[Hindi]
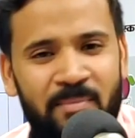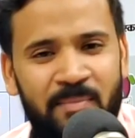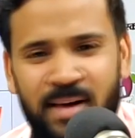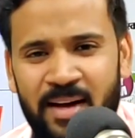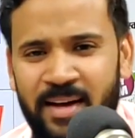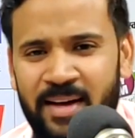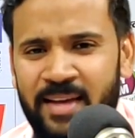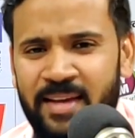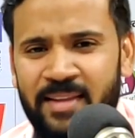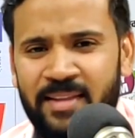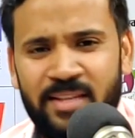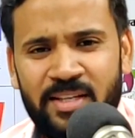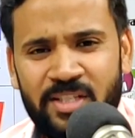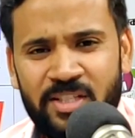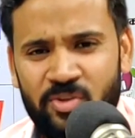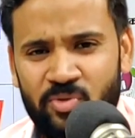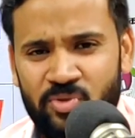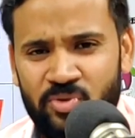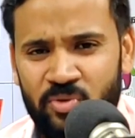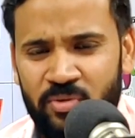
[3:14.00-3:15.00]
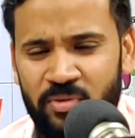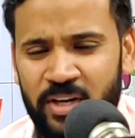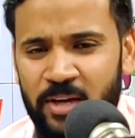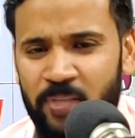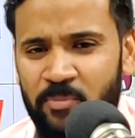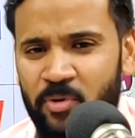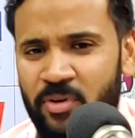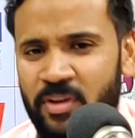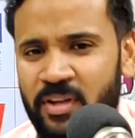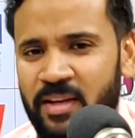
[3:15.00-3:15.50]
वहाँ गई अंदर से वो ज्वेलरी
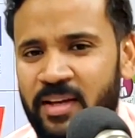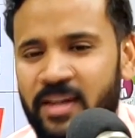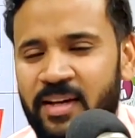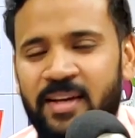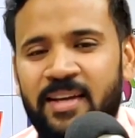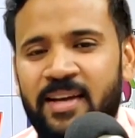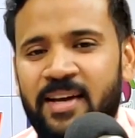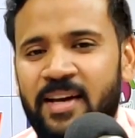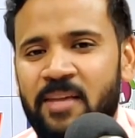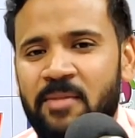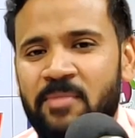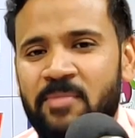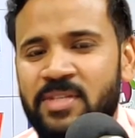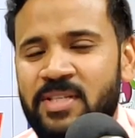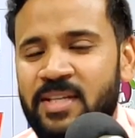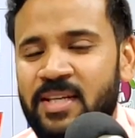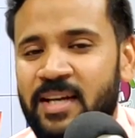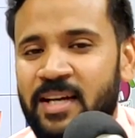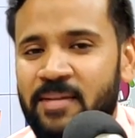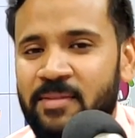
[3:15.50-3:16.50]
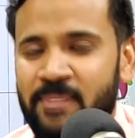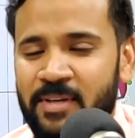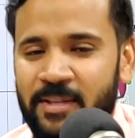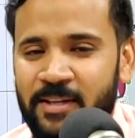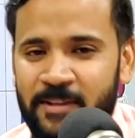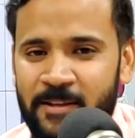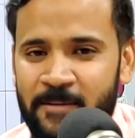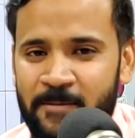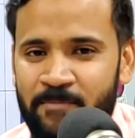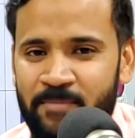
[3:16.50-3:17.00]
की पोटली लेकर के आ गई बच्चे के हाथ में
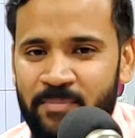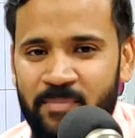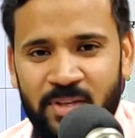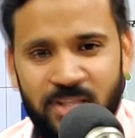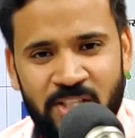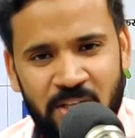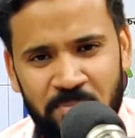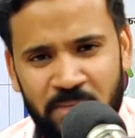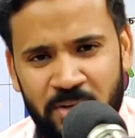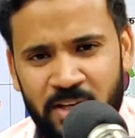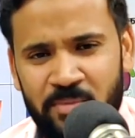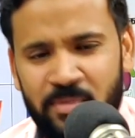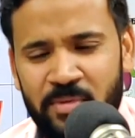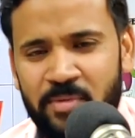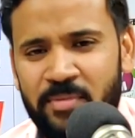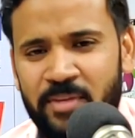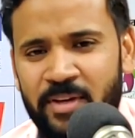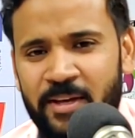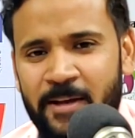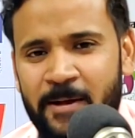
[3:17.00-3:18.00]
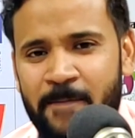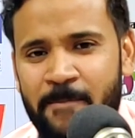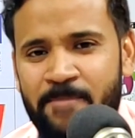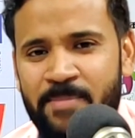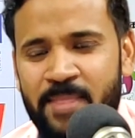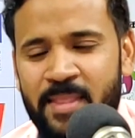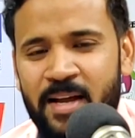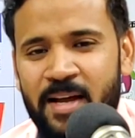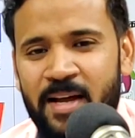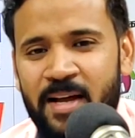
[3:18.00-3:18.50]
रख दी बच्चा अपने कमरे में गया
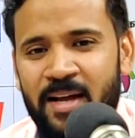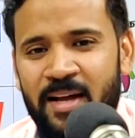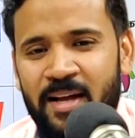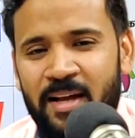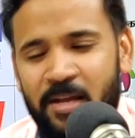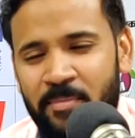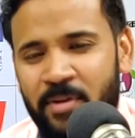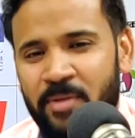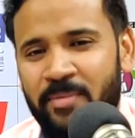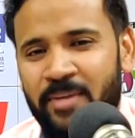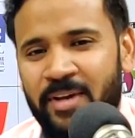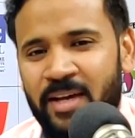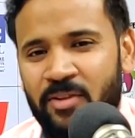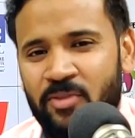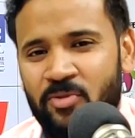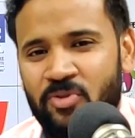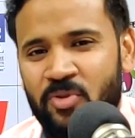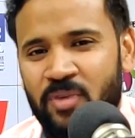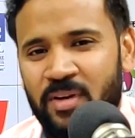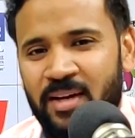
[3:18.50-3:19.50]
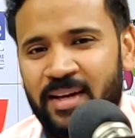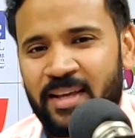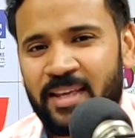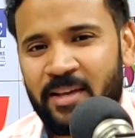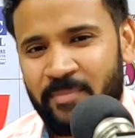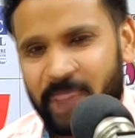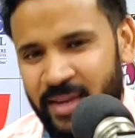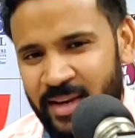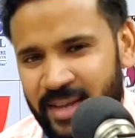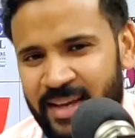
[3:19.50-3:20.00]
कमरे में गया तो उसको लगा कि
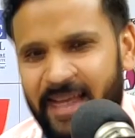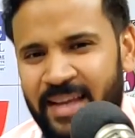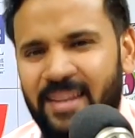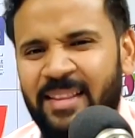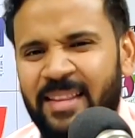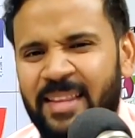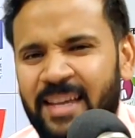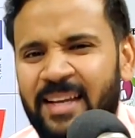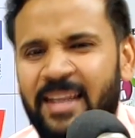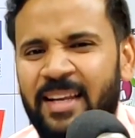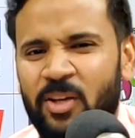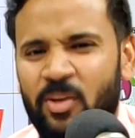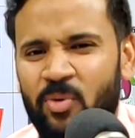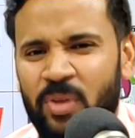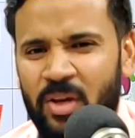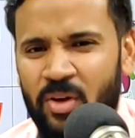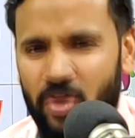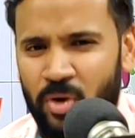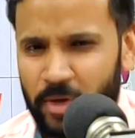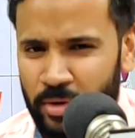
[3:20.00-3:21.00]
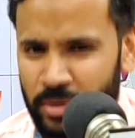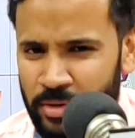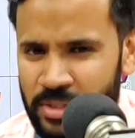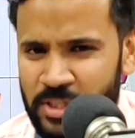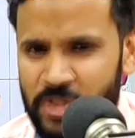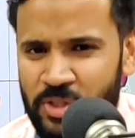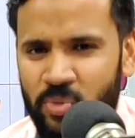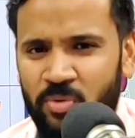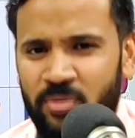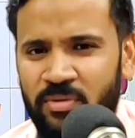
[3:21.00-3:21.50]
एक बार ये गहने देख लेता हूँ कि कौन कौन
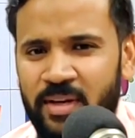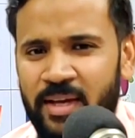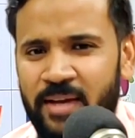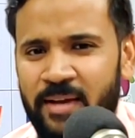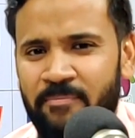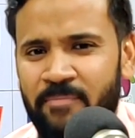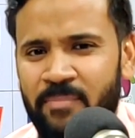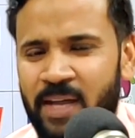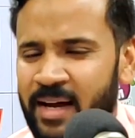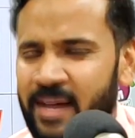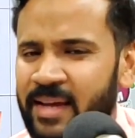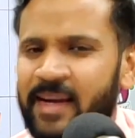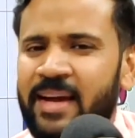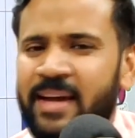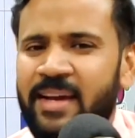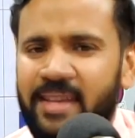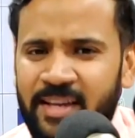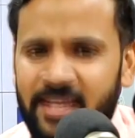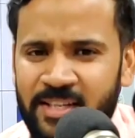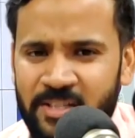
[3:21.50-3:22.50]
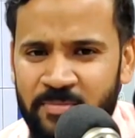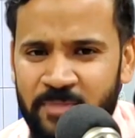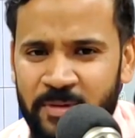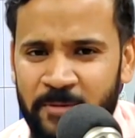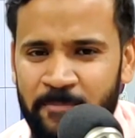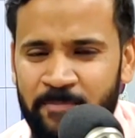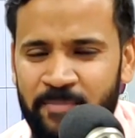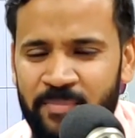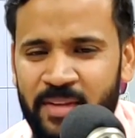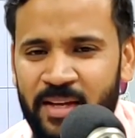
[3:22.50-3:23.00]
सी ज्वेलरी है आखिर है क्या इसमें